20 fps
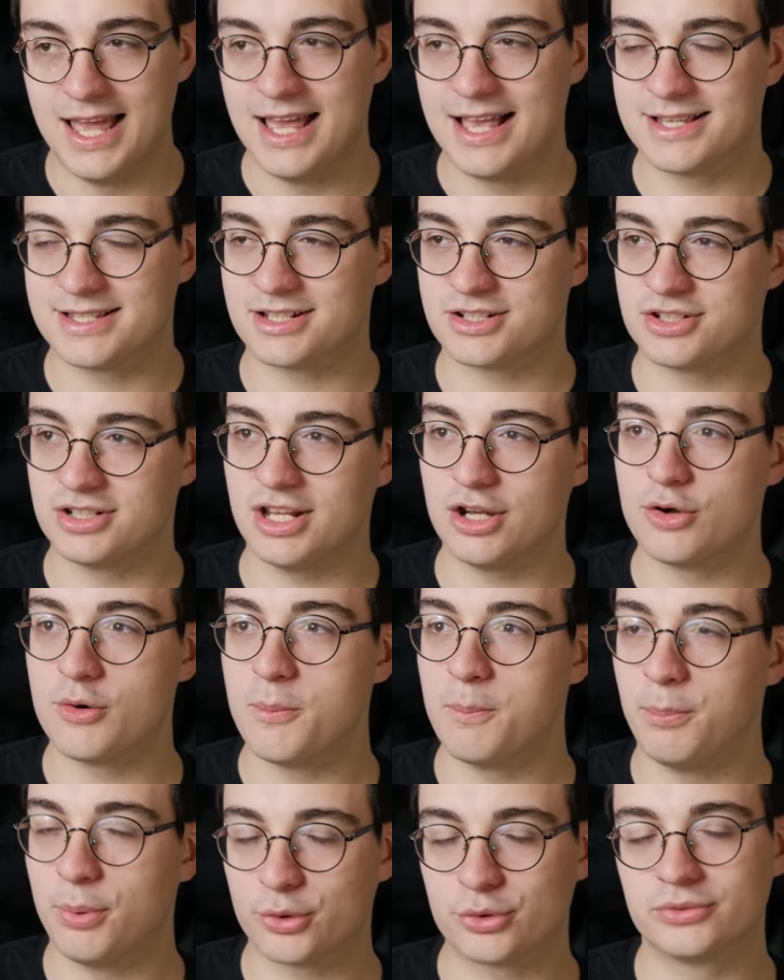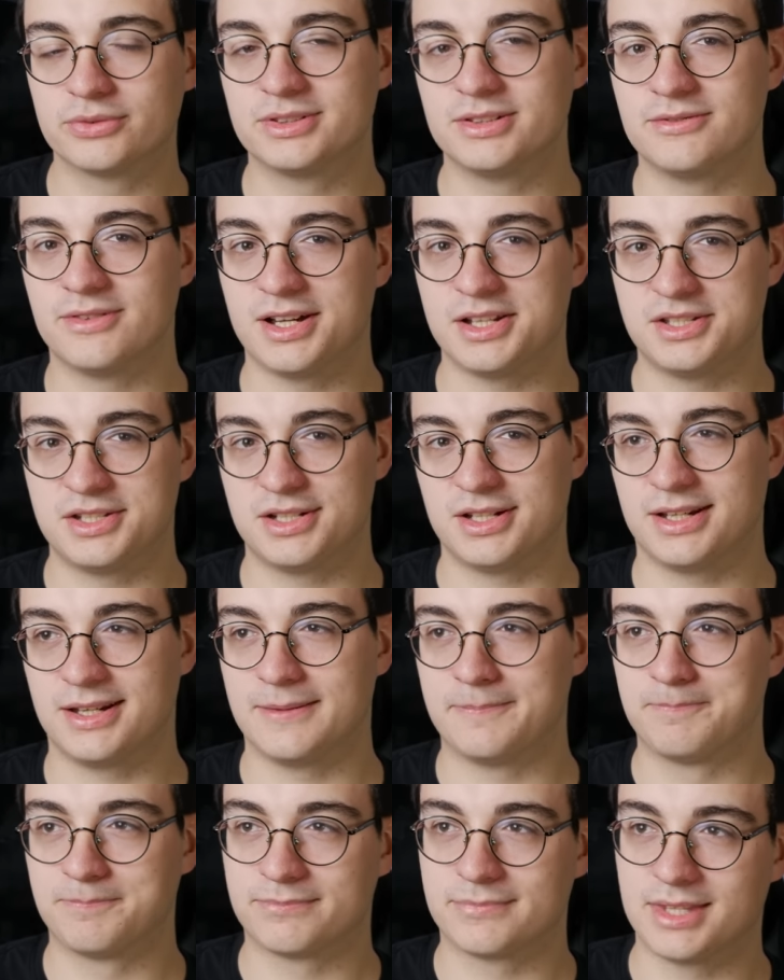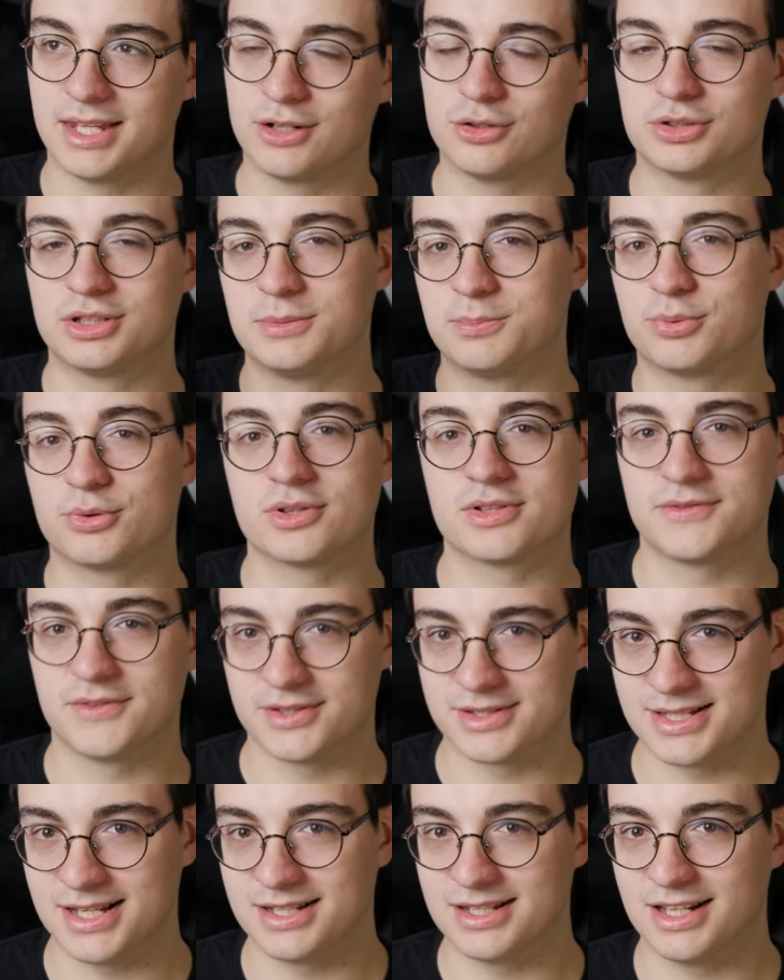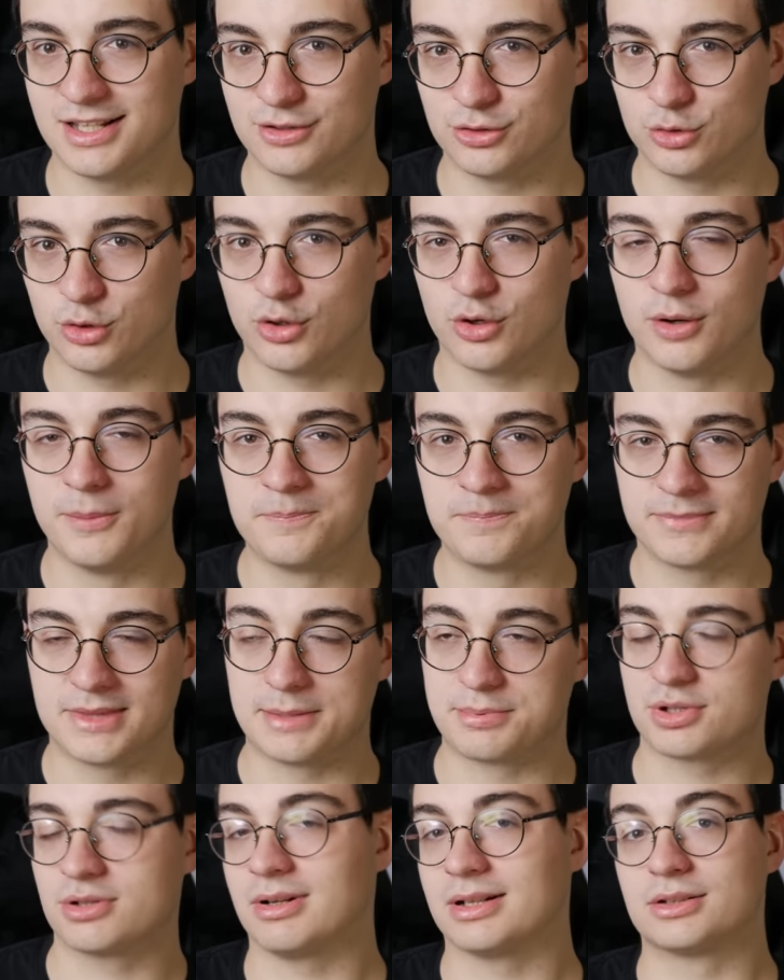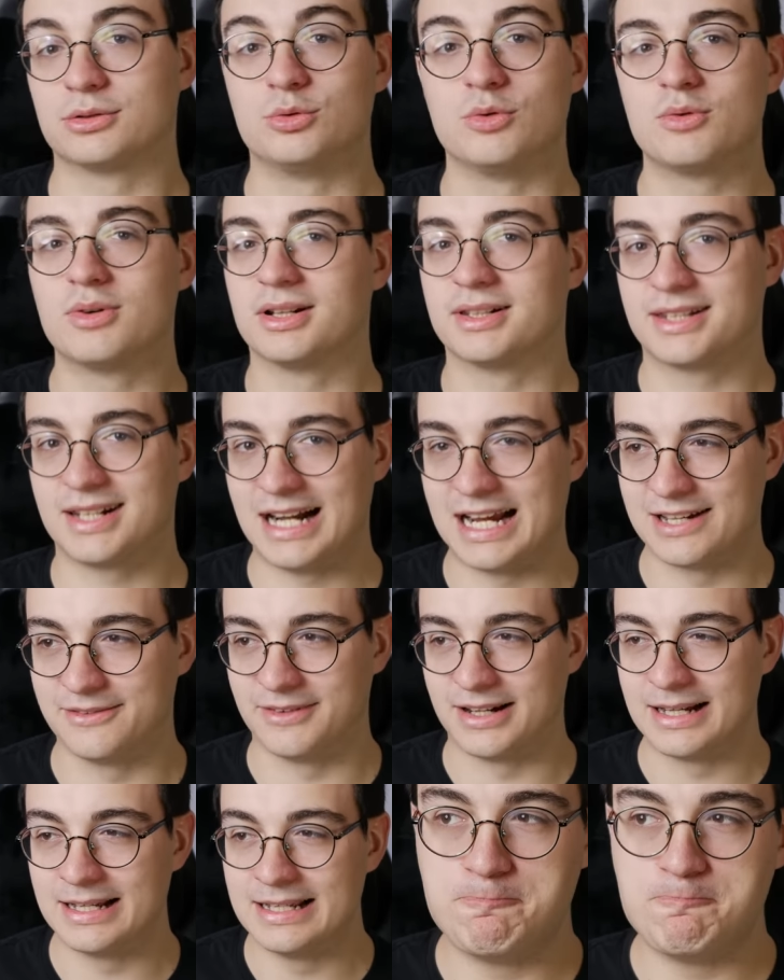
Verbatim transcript: zaczynają porównywać e, tego typu rozwiązania do na przykład Google Drive'a.